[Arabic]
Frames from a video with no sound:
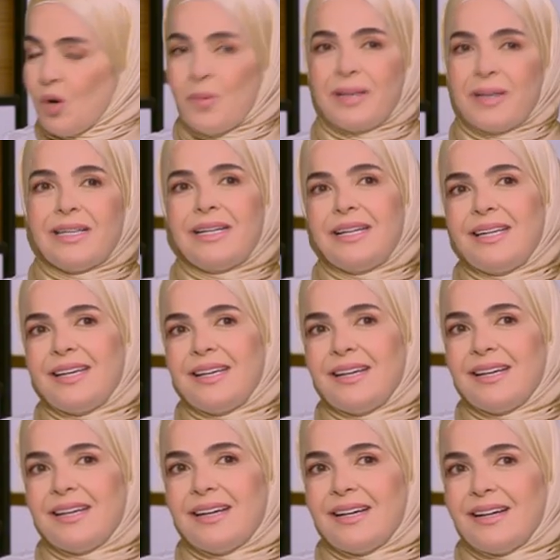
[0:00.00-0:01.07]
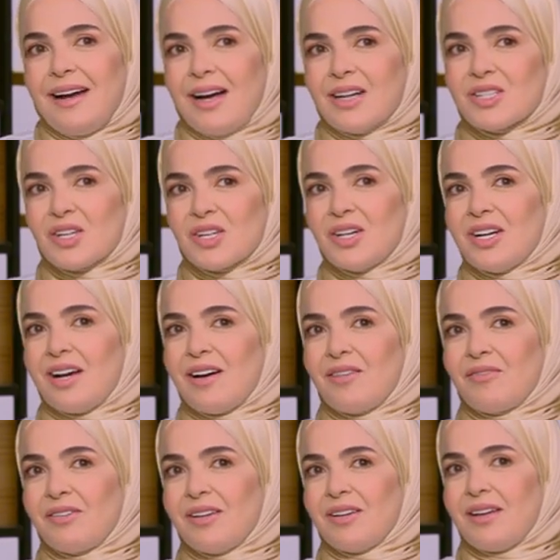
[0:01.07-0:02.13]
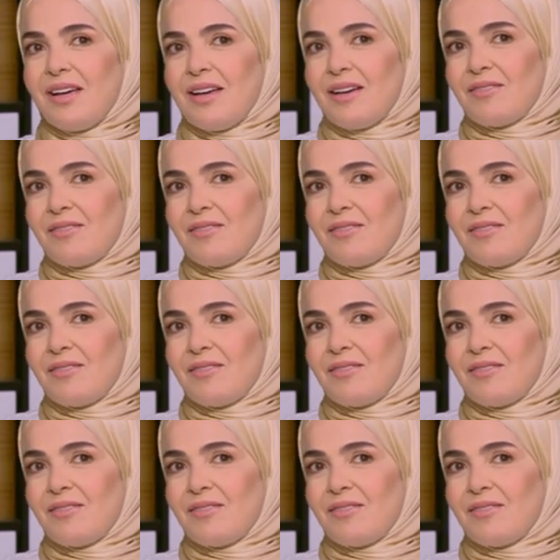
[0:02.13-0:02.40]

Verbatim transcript: وبعدين ليه آه، حاصرينها في